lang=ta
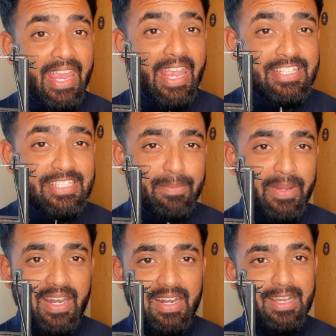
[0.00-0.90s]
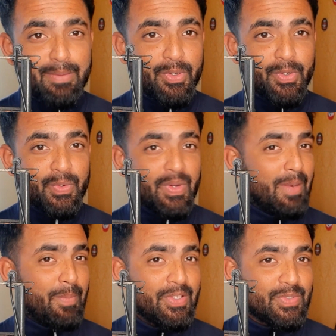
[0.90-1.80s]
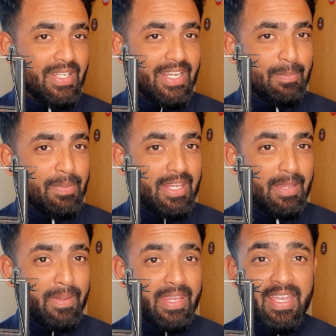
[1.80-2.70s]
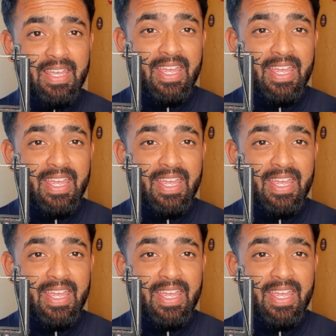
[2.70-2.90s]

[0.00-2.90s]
ஏஜ் லிமிட் இருக்கா ப்ரோ அப்படின்னு சொல்லி நிறைய பேர் கேட்பீங்க